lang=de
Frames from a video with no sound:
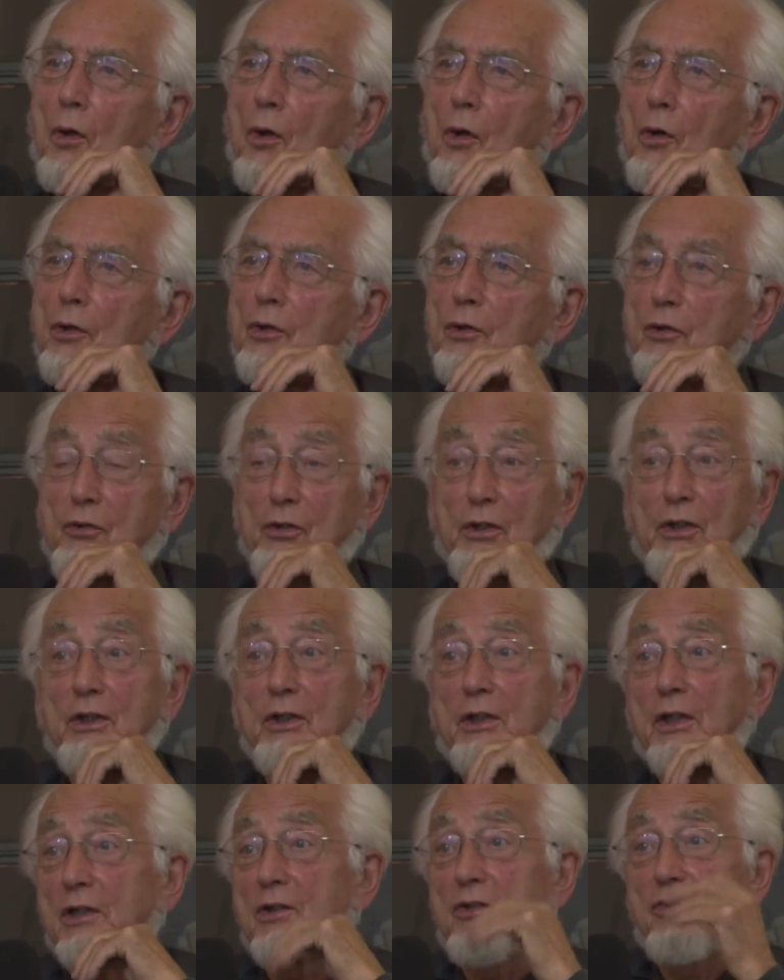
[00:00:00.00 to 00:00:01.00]
Und
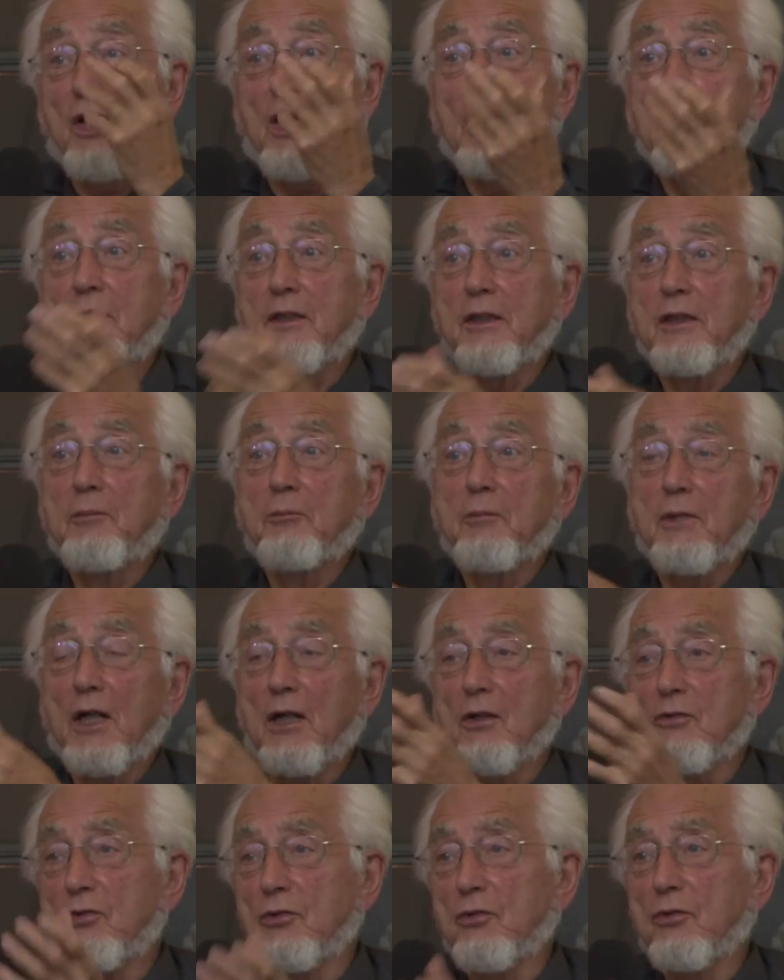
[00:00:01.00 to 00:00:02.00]
ich erzählte ihm
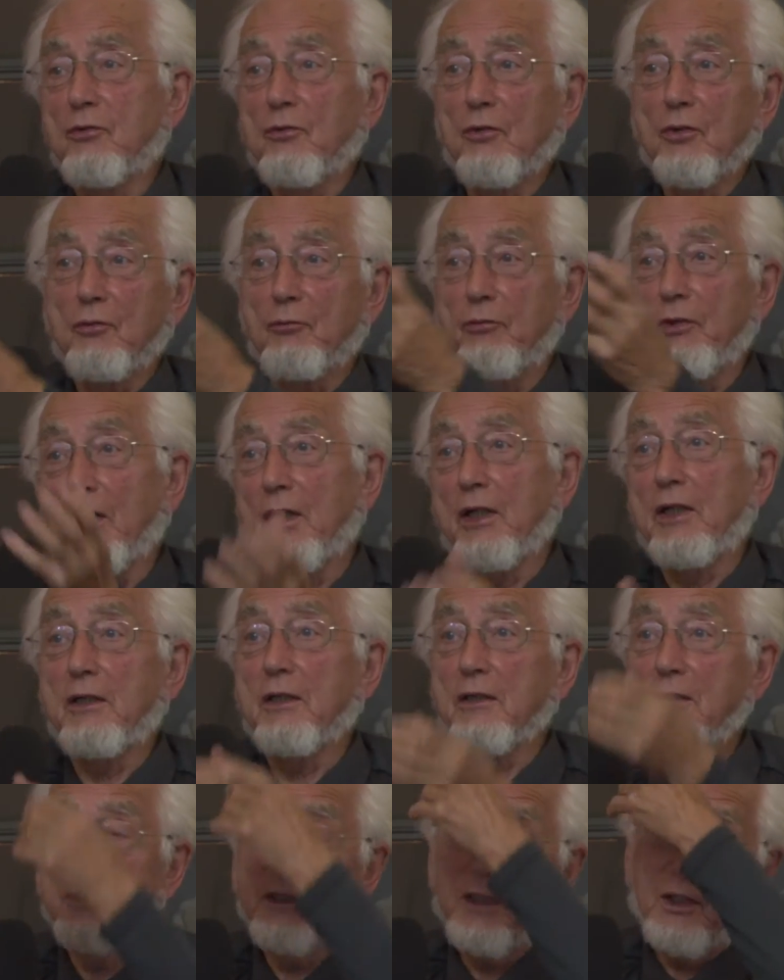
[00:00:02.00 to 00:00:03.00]
das und, und wir redeten